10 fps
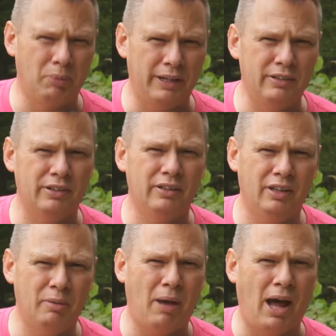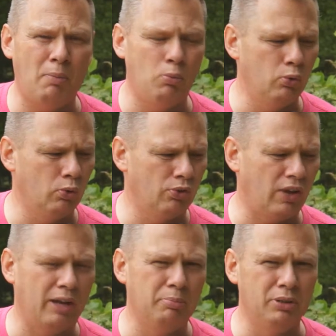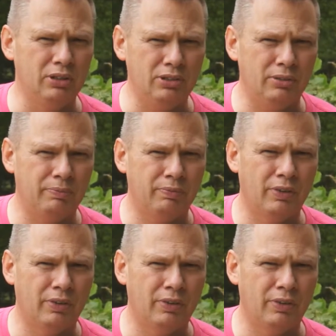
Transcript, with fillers: Blende im A-Modus ein Bild